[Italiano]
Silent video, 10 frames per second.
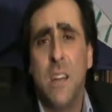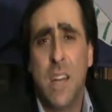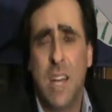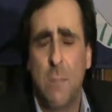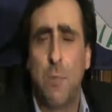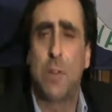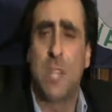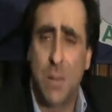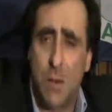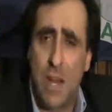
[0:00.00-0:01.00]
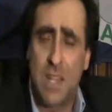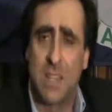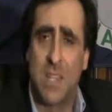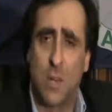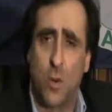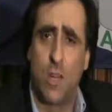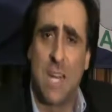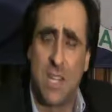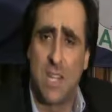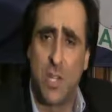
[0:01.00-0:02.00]
eh, porteremo avanti con
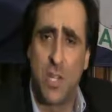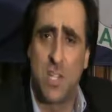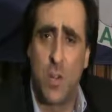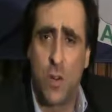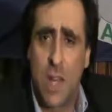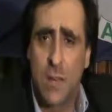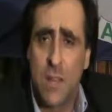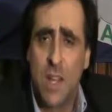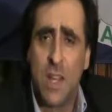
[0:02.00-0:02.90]
grande decisione,